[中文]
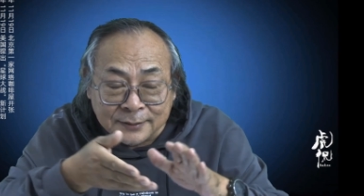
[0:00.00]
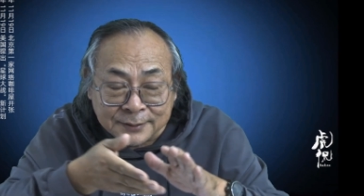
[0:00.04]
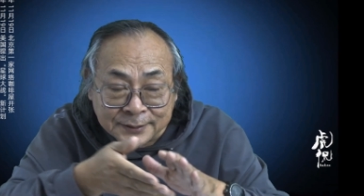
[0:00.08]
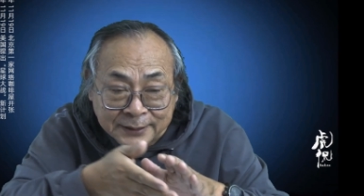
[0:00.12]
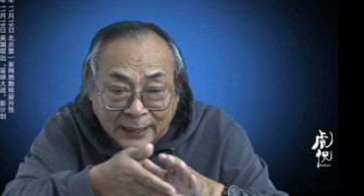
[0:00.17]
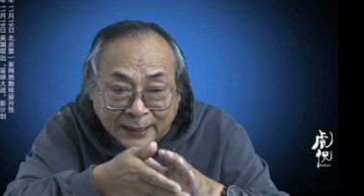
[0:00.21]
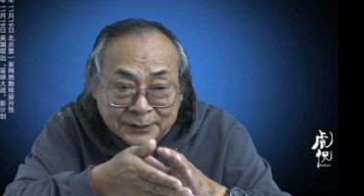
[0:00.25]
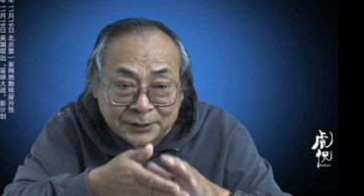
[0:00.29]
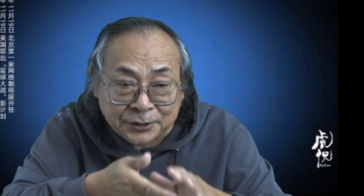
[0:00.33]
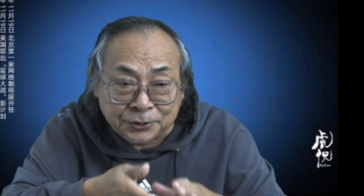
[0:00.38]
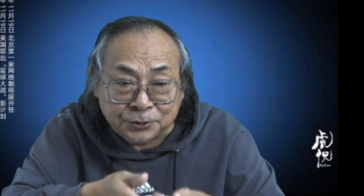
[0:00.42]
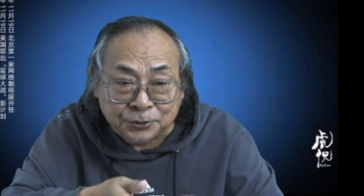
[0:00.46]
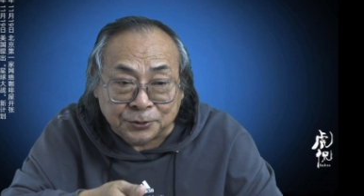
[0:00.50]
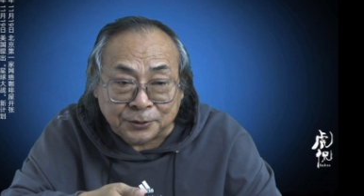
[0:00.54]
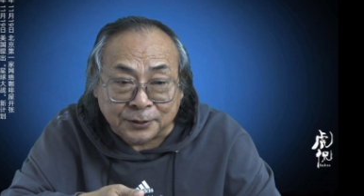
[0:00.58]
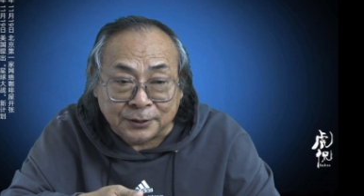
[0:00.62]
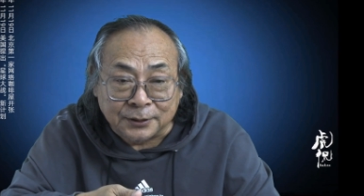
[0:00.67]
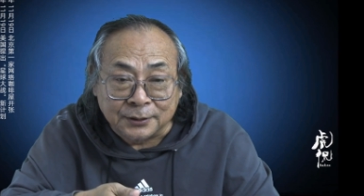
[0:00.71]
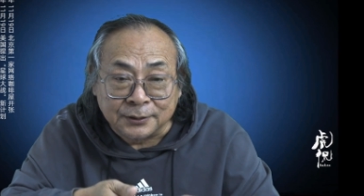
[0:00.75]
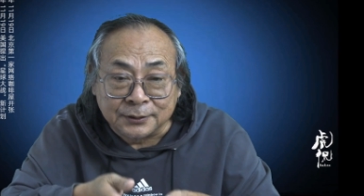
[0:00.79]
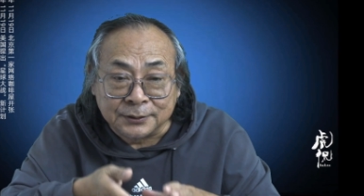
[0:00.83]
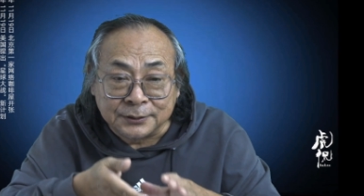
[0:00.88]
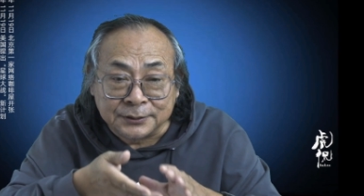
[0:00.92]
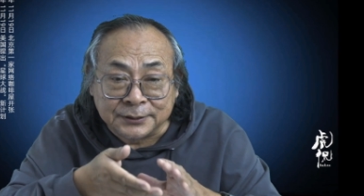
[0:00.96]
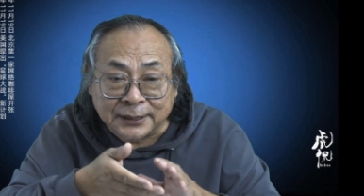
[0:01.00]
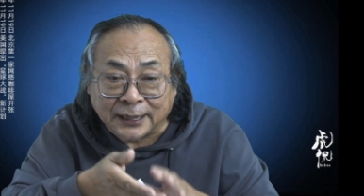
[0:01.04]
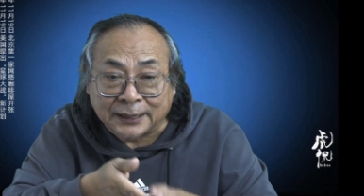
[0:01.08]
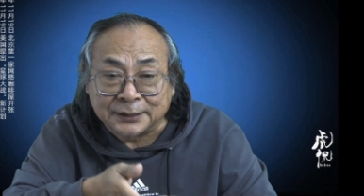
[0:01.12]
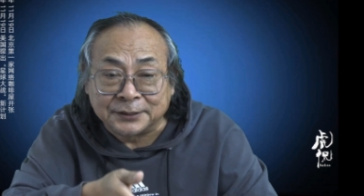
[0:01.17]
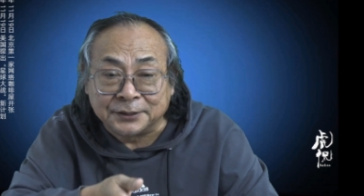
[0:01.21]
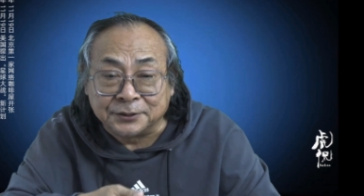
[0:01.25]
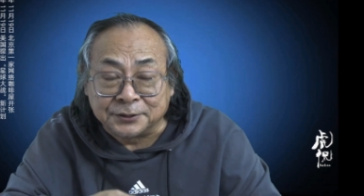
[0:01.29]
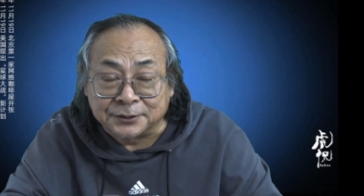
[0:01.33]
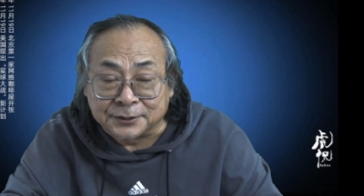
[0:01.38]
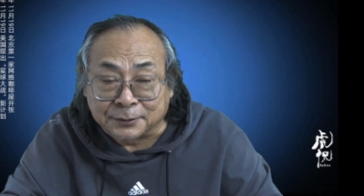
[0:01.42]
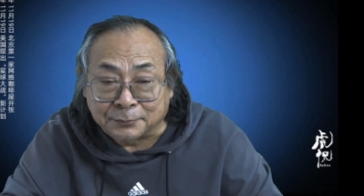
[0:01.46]
加进去，
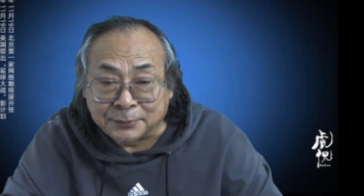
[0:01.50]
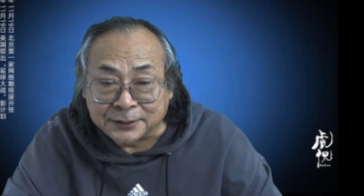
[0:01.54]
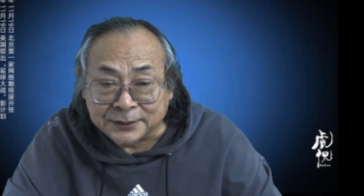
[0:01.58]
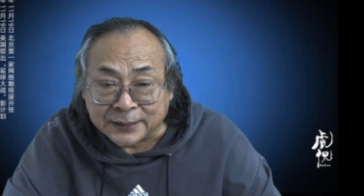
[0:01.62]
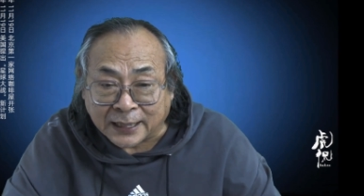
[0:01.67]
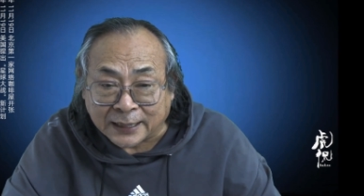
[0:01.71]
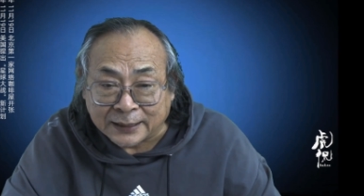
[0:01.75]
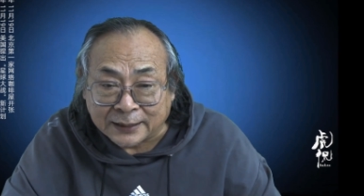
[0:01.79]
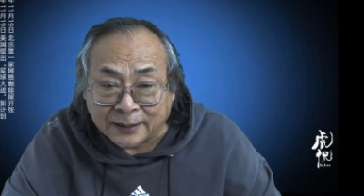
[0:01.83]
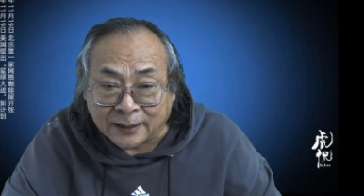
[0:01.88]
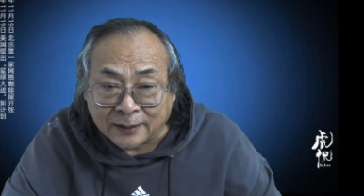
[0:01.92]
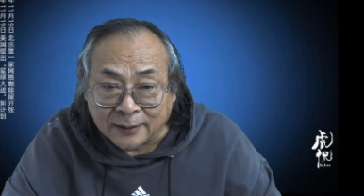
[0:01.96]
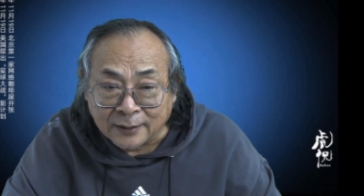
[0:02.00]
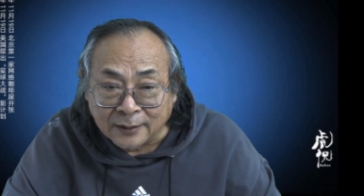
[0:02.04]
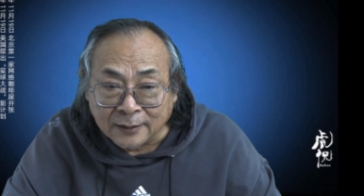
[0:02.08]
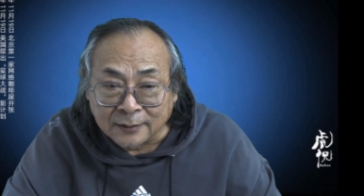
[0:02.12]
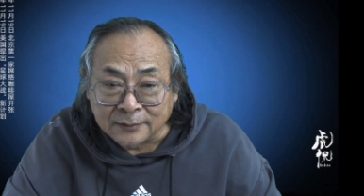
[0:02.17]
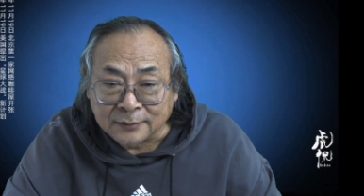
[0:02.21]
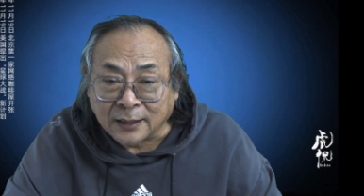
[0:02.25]
加进去怎么加呢？